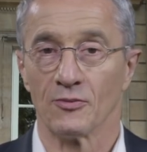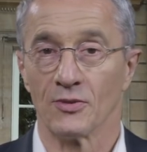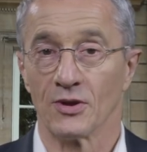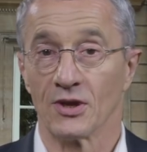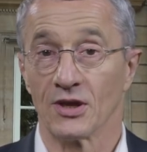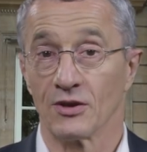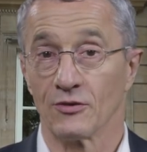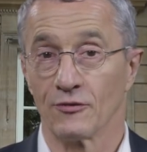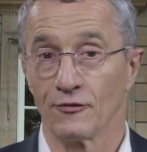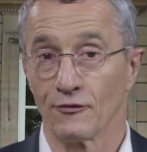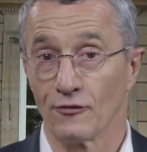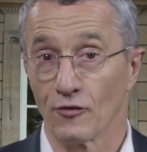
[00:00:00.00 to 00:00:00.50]

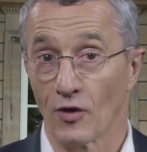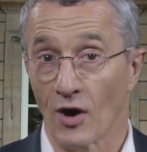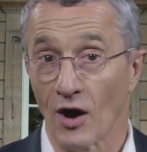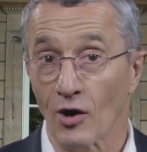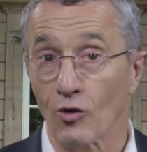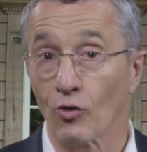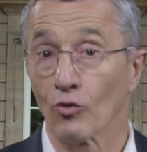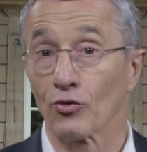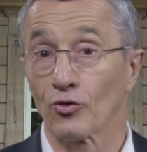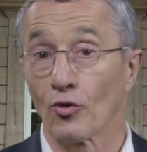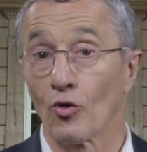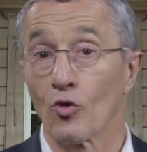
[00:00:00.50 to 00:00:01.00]
Mais nous vous
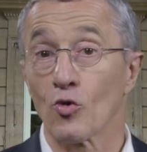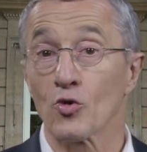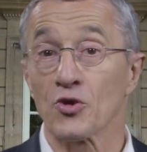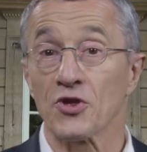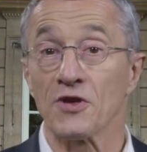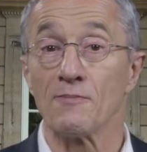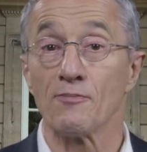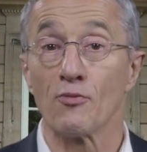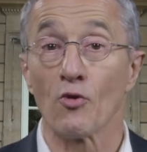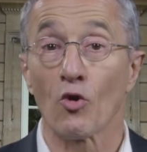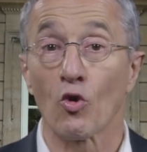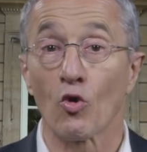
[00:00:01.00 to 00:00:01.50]
raconterons
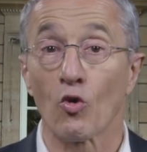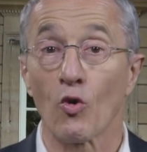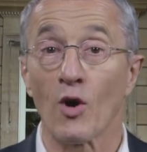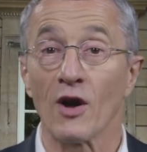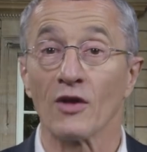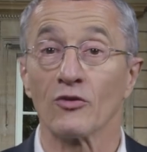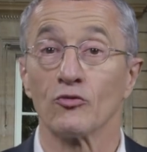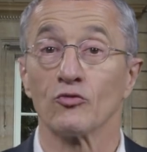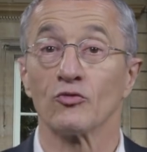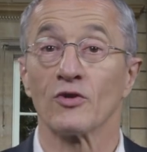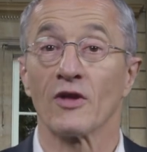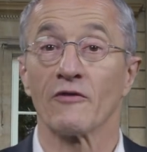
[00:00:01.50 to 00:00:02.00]
aussi
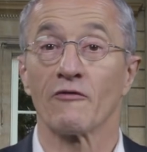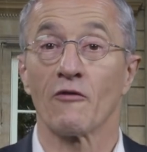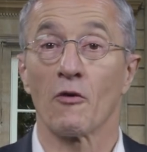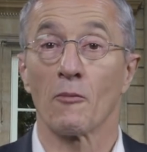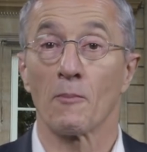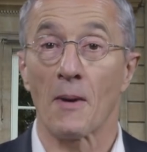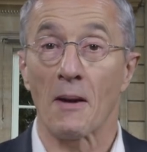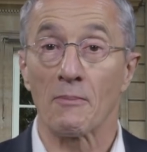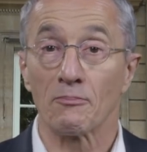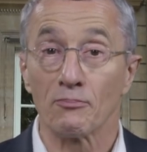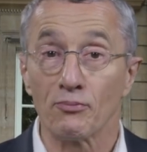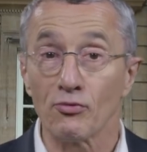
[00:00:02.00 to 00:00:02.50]
pourquoi nous n'avons
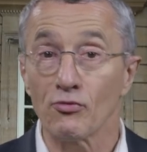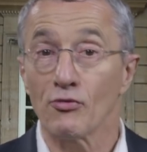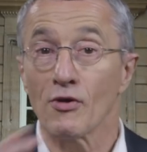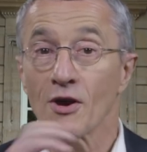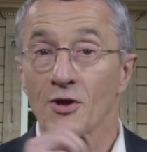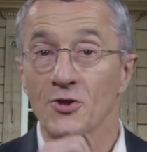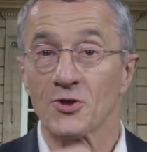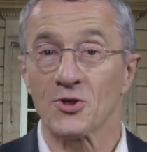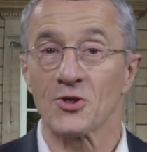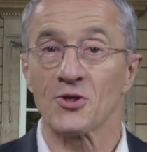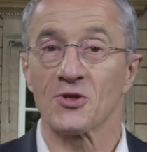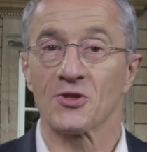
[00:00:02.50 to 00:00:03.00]
pas pu
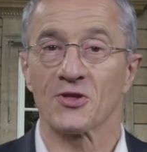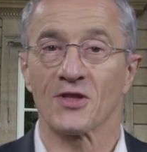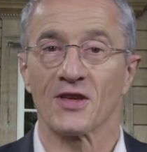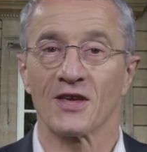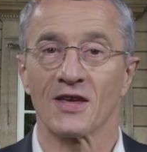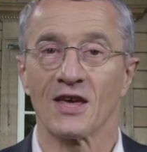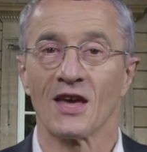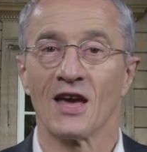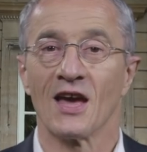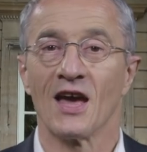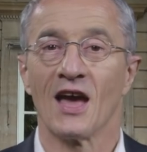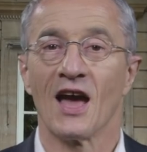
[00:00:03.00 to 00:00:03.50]

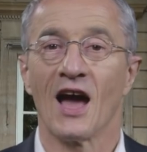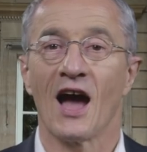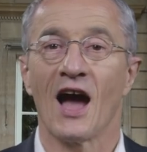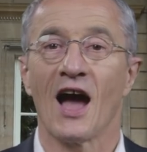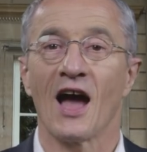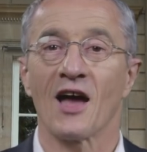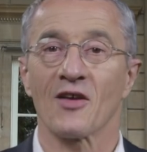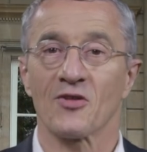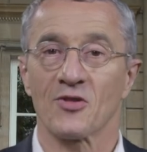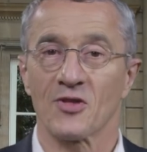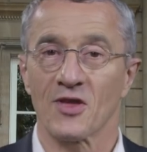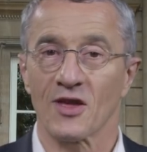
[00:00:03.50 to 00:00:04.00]
assister
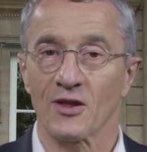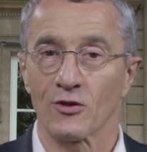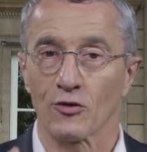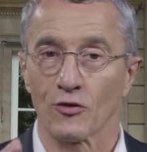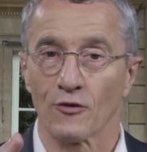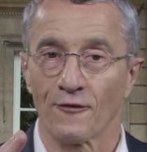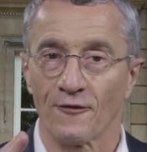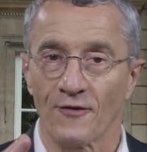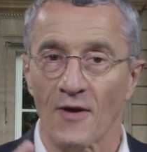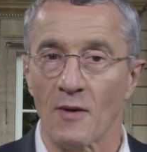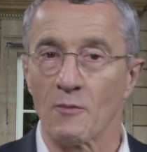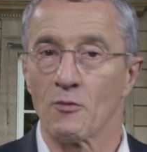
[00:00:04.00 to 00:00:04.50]
à
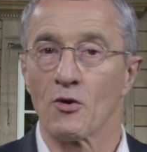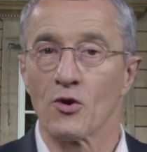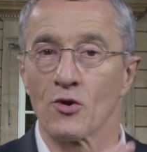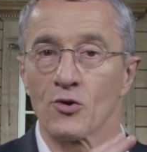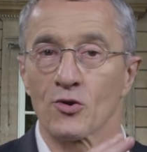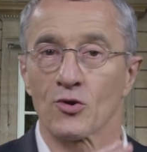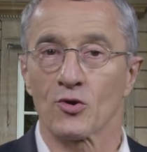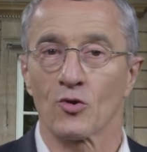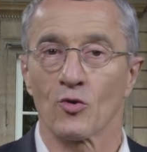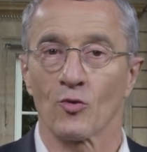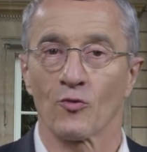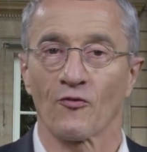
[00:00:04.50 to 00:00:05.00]
cette
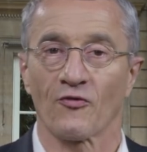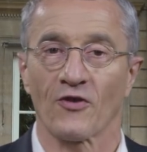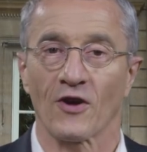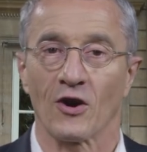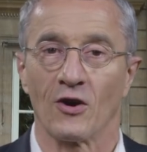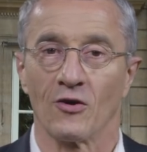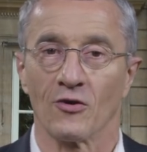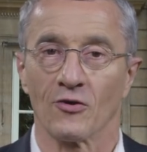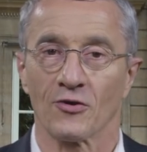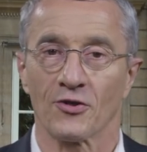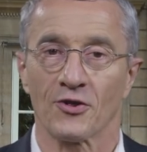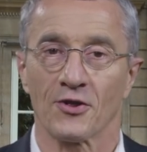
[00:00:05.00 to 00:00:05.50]
fameuse
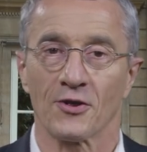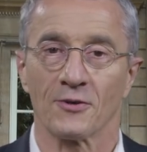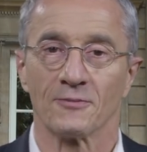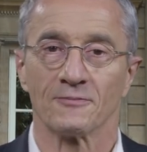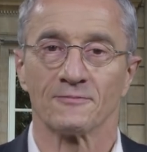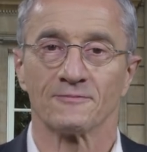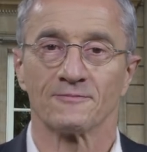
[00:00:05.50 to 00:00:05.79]
conférence.